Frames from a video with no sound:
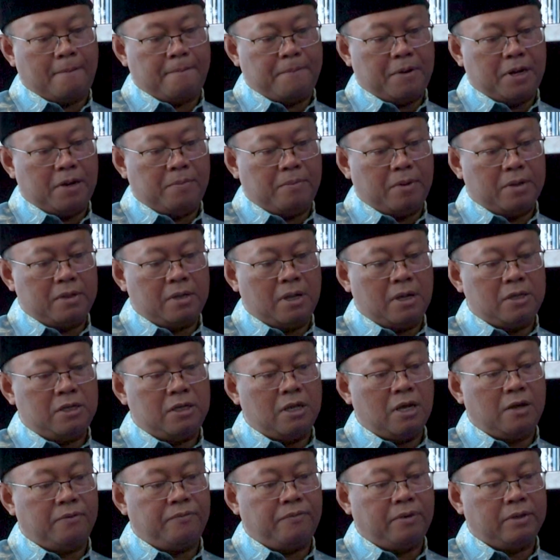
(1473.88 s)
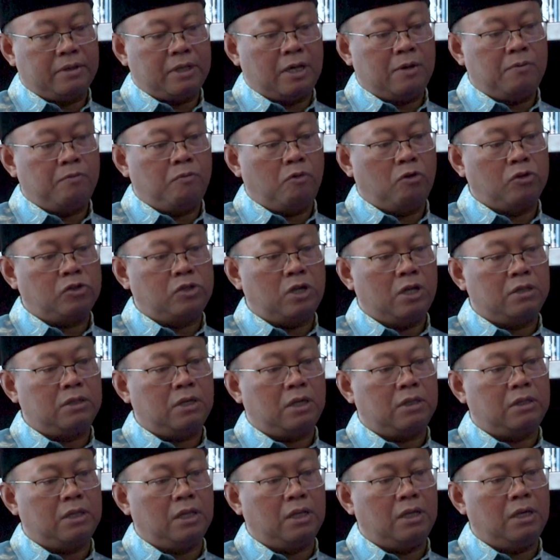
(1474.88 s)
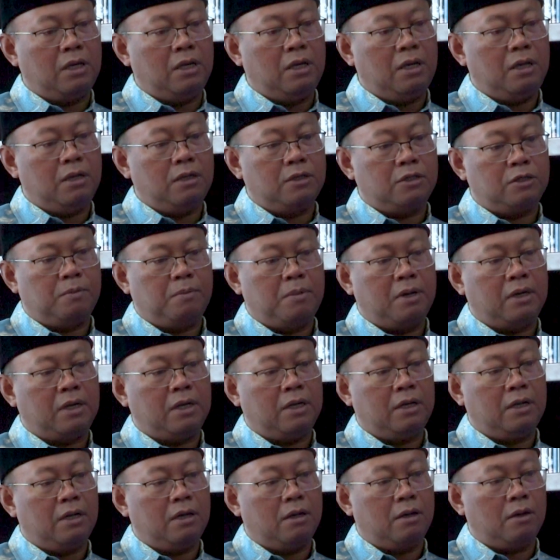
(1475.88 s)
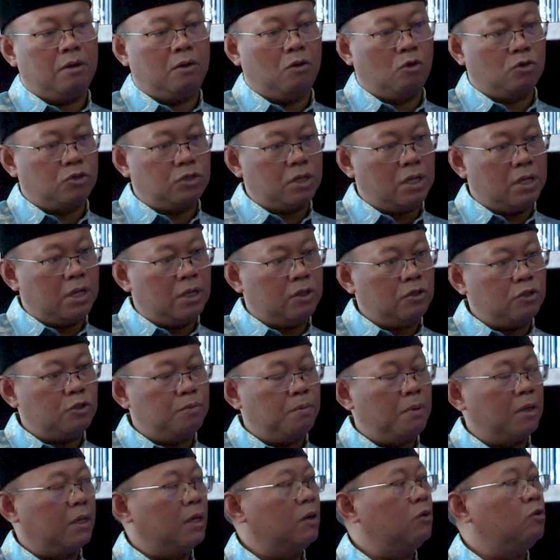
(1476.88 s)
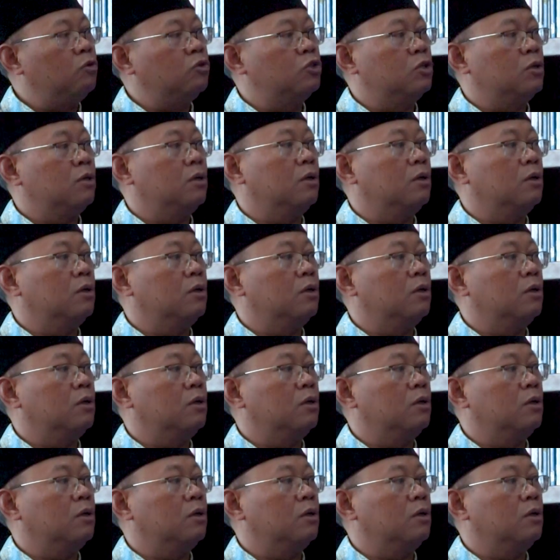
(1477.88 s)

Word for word: apa namanya jabatan pengusaha tertinggi sebagai dosen itu sebagai